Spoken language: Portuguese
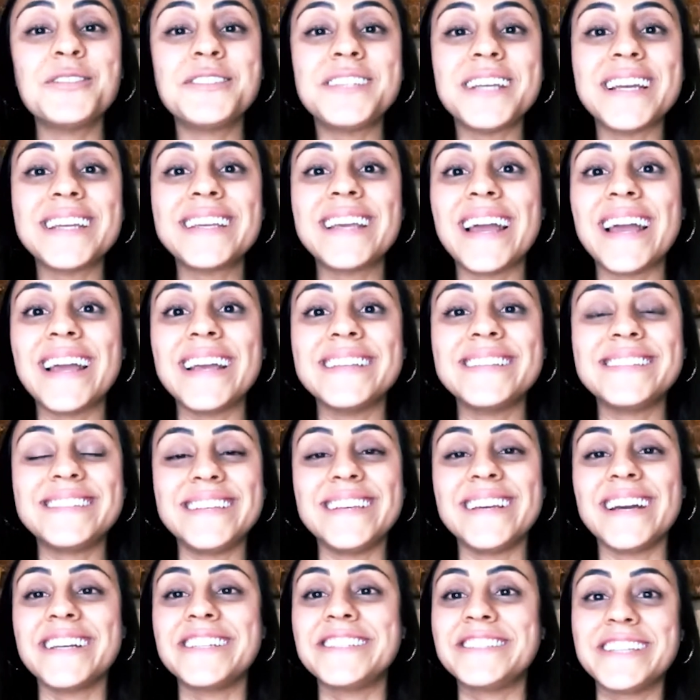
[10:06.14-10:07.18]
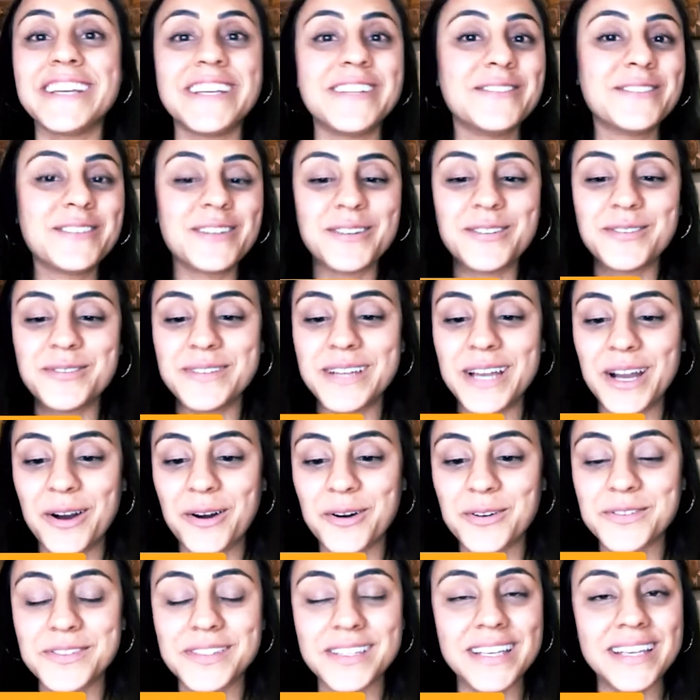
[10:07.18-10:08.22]
eu cheguei, assim, achando que eu não ia
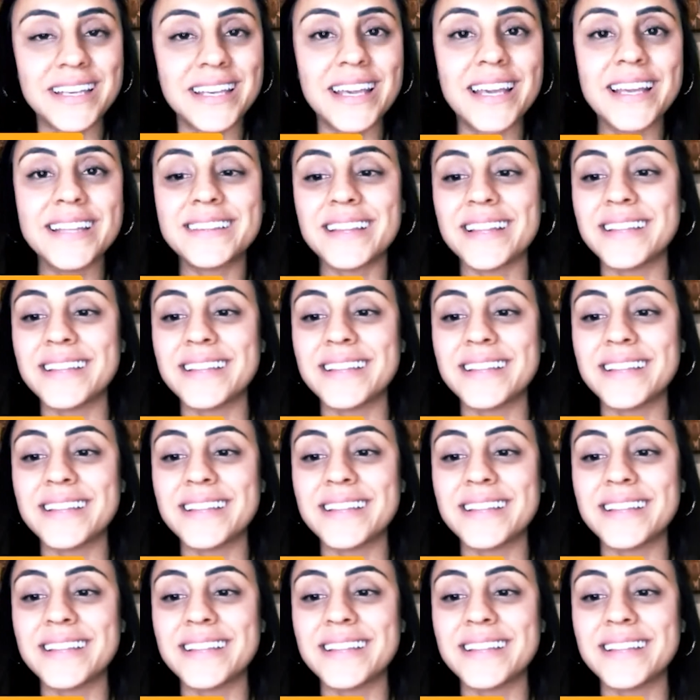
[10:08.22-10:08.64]
conseguir,